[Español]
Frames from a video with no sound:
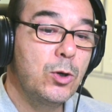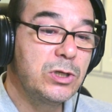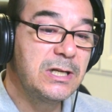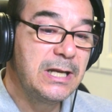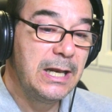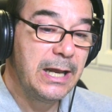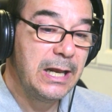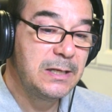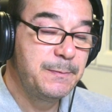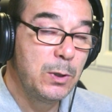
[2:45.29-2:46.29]
Cosas que le
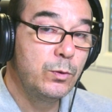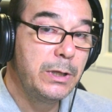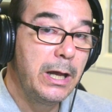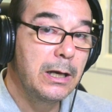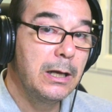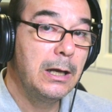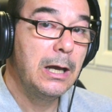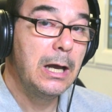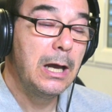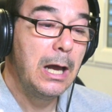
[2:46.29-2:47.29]
queréis preguntar
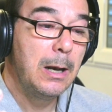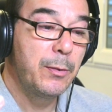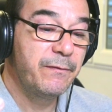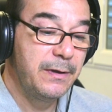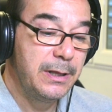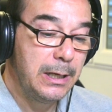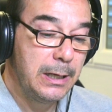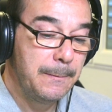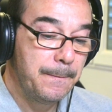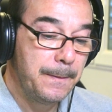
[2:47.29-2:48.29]
al profe
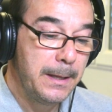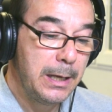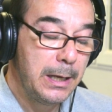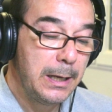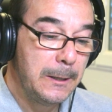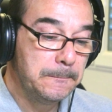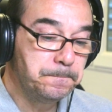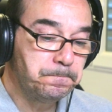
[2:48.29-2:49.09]
de,